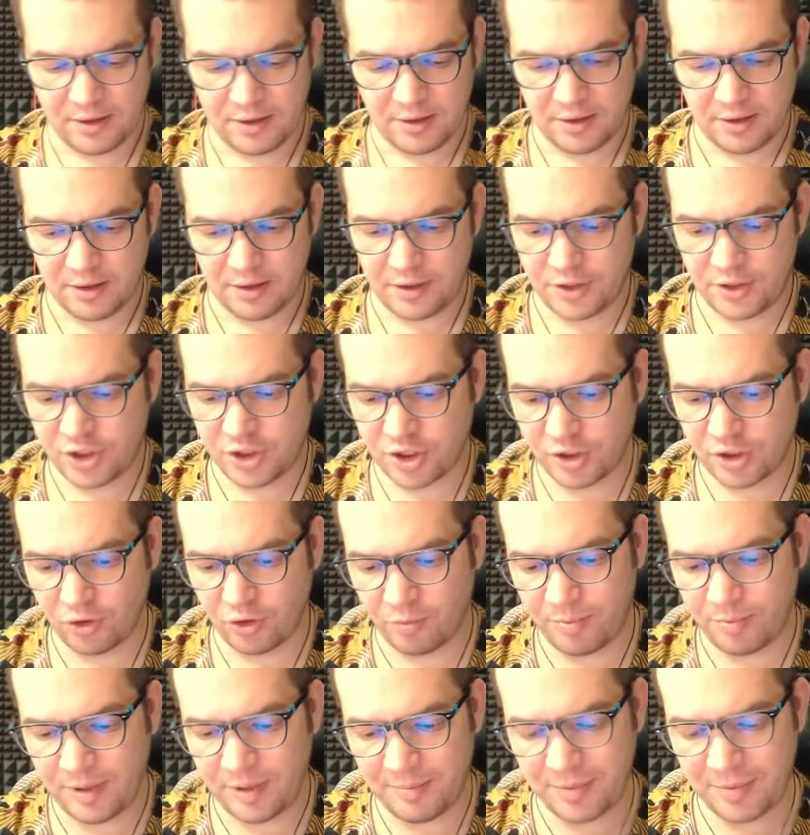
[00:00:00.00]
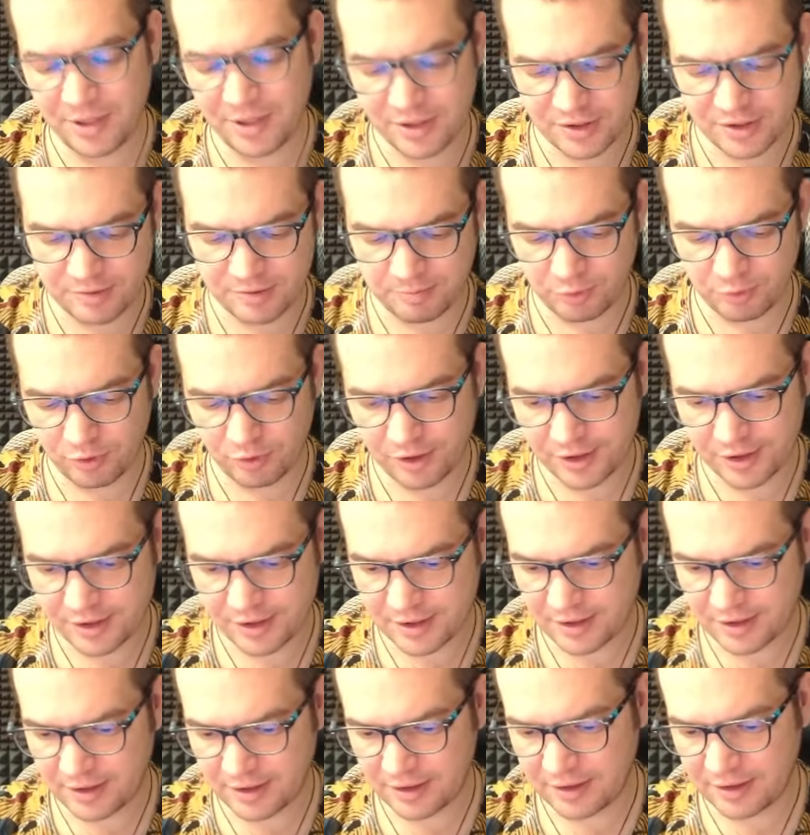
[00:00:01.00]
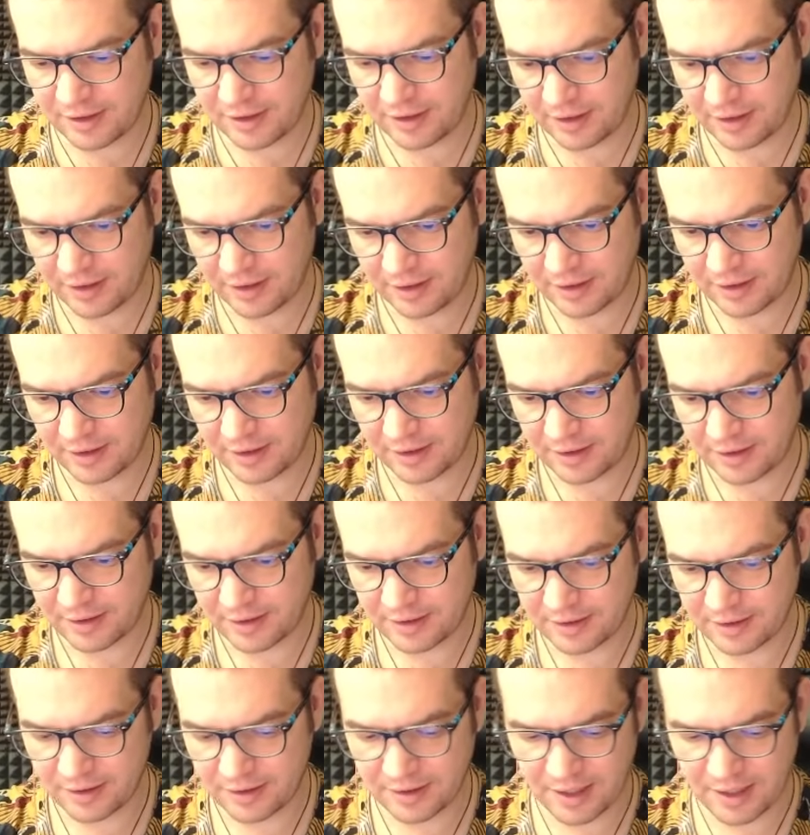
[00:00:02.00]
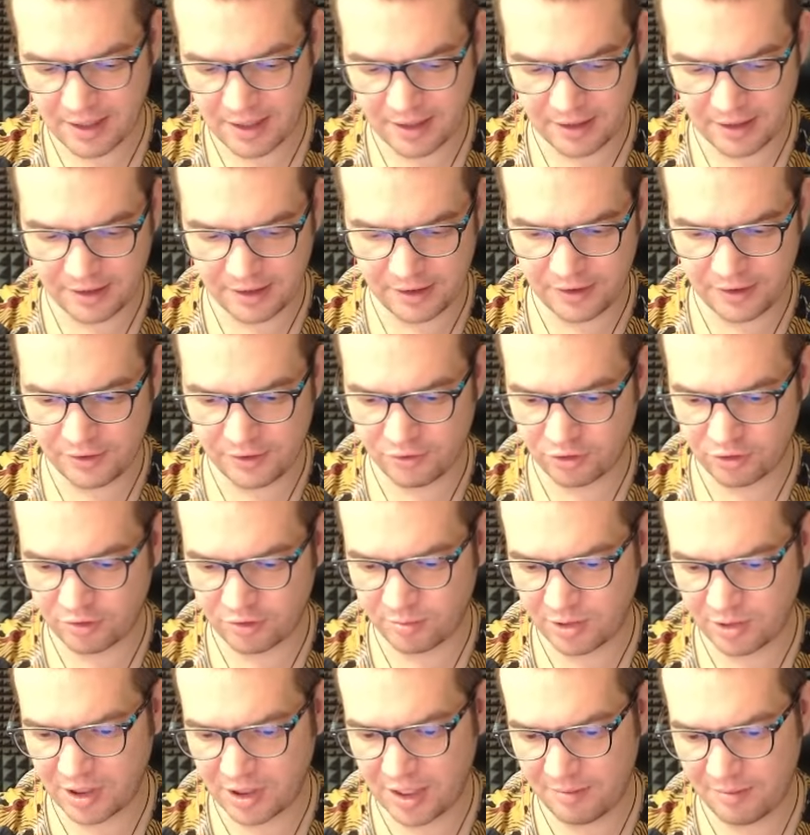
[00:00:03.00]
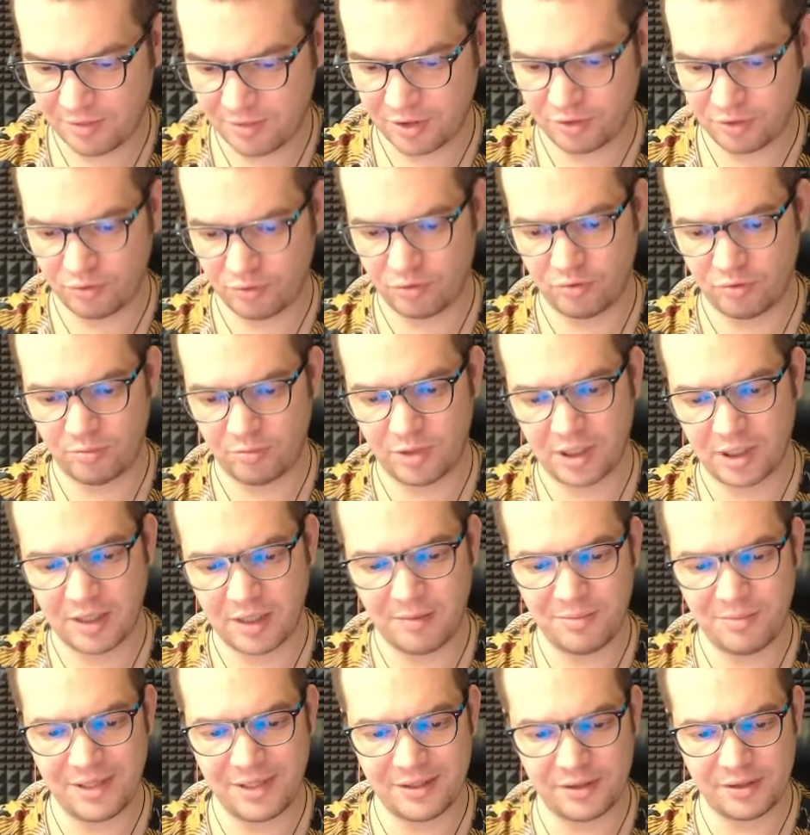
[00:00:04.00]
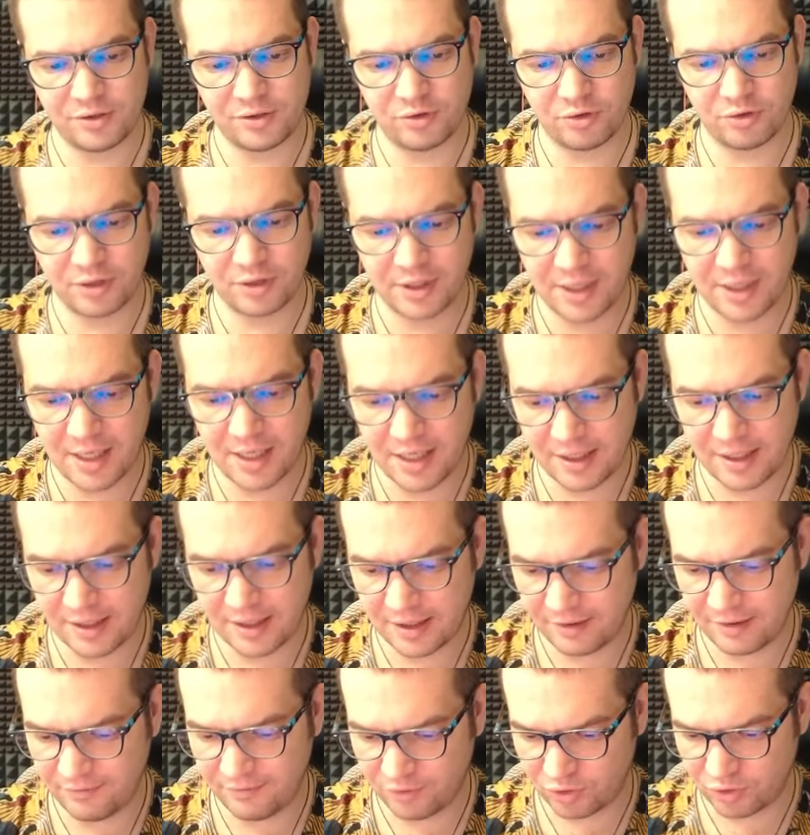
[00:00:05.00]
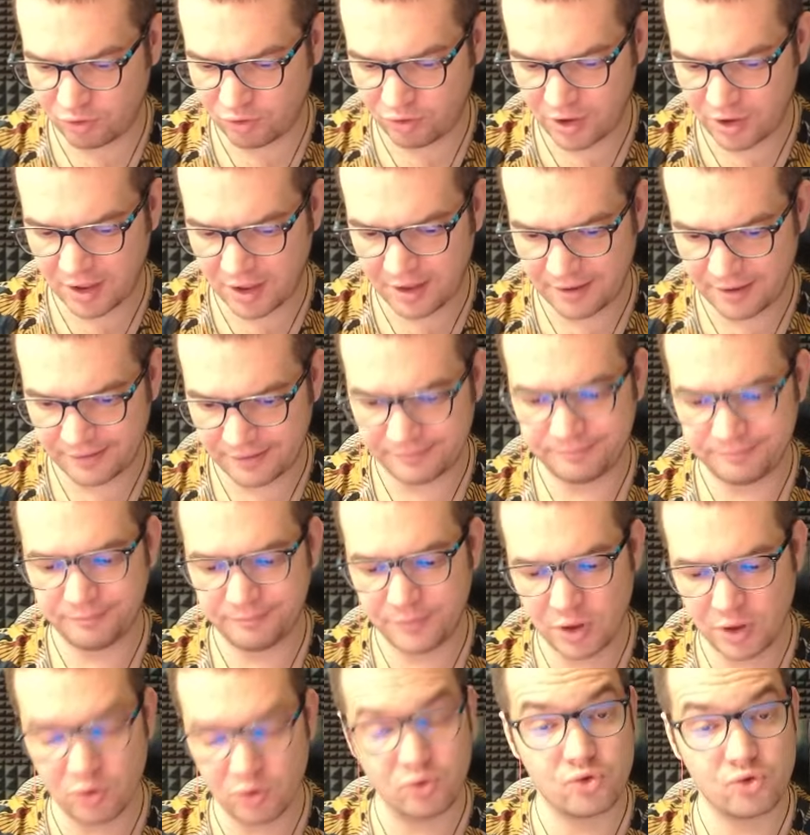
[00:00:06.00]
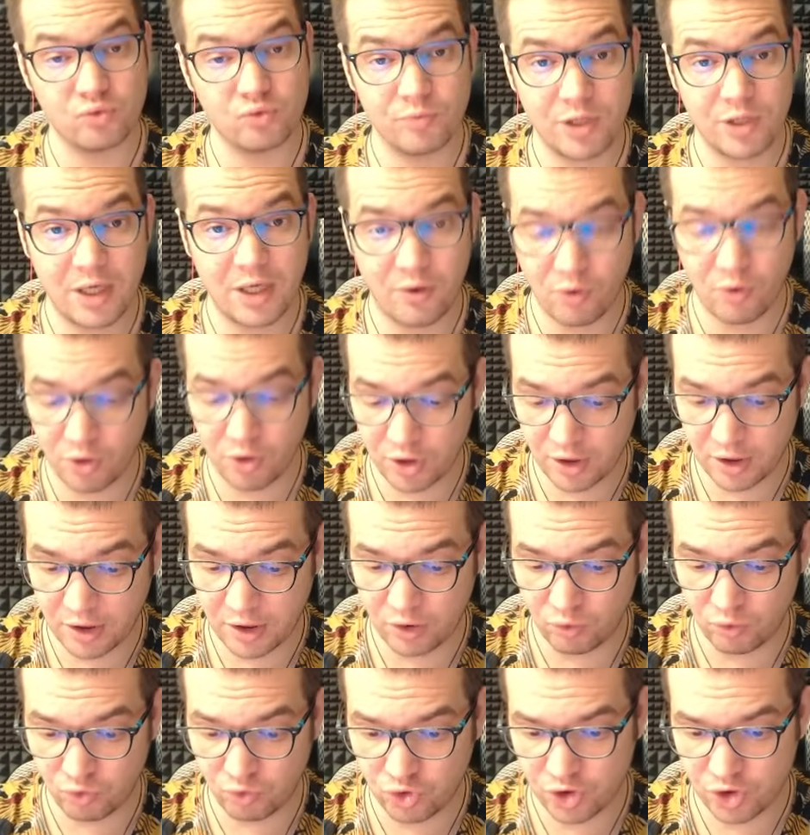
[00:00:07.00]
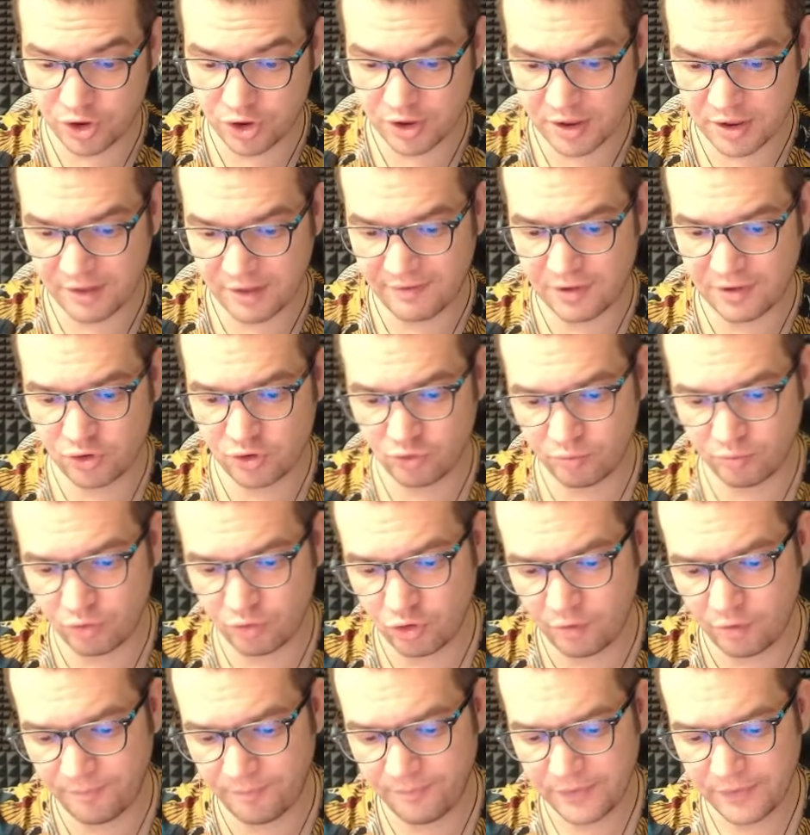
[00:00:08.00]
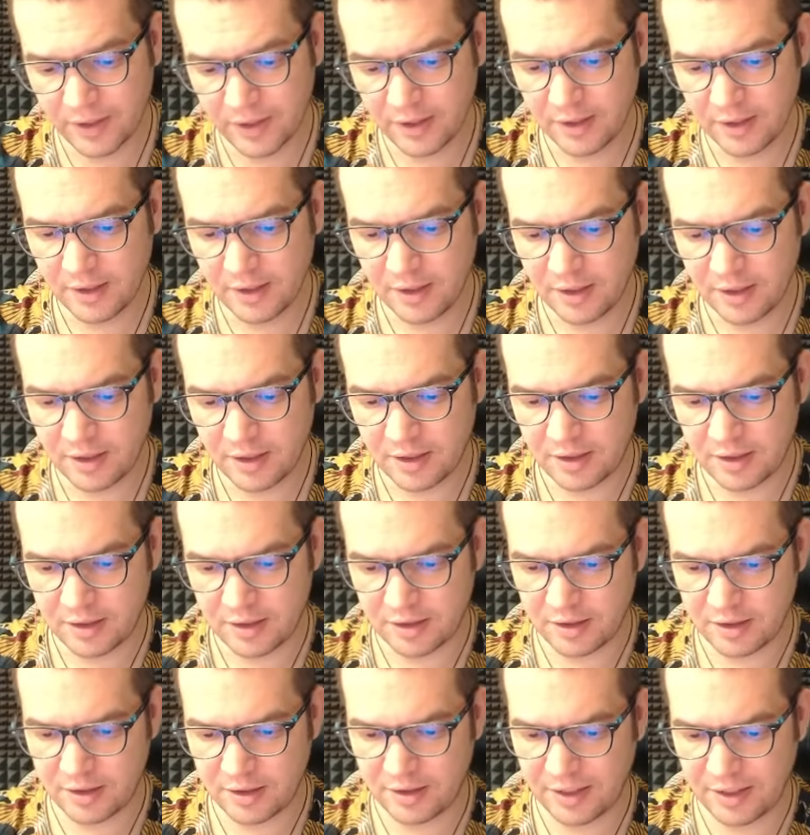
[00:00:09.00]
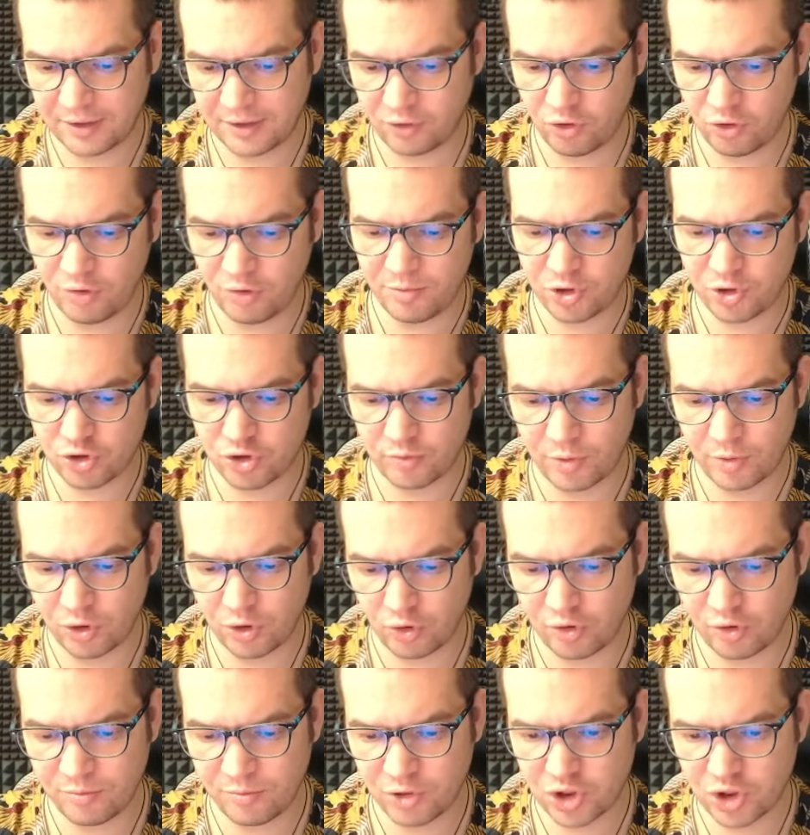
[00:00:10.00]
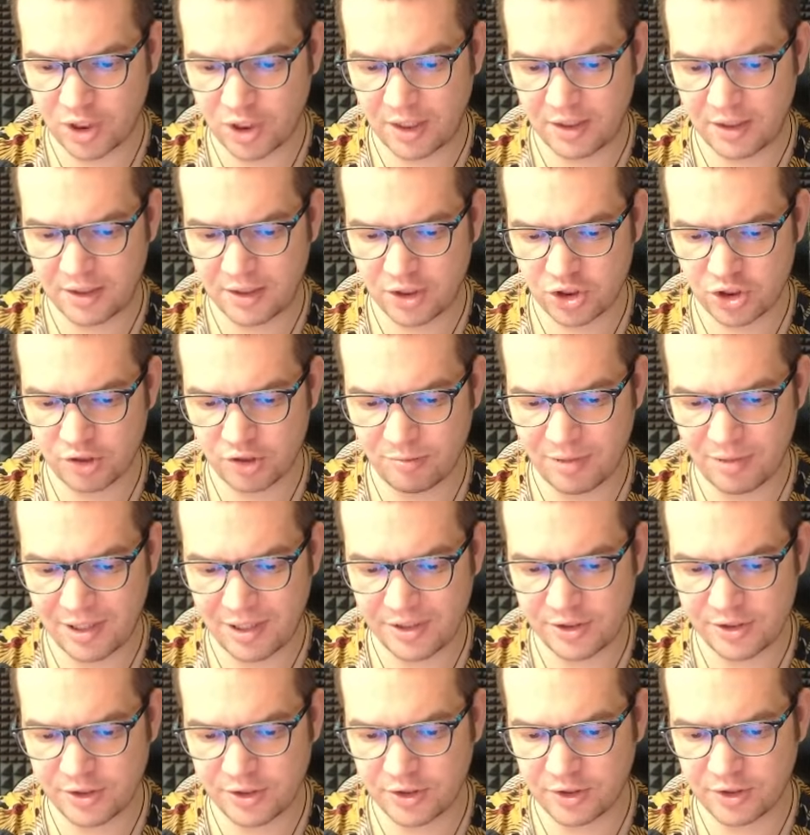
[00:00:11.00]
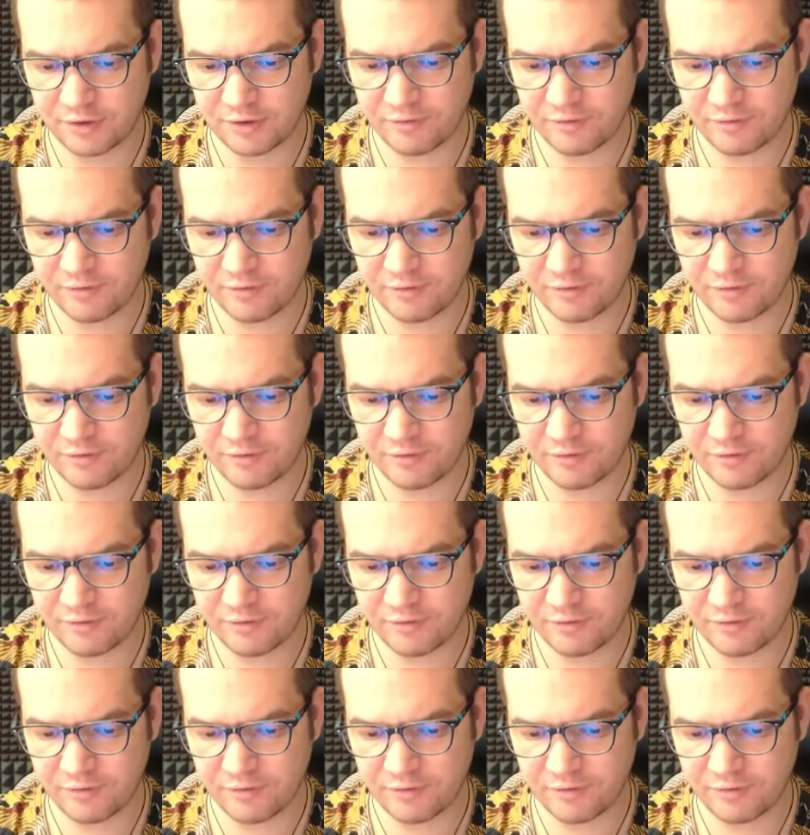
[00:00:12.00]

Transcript: Решил он по принципу, если гора не идет к Магомеду, то Магомед идет к горе. И в итоге минус у меня огненная лучница. Давайте убьем э, надгробие, чтобы оно не мешало нашей бандитке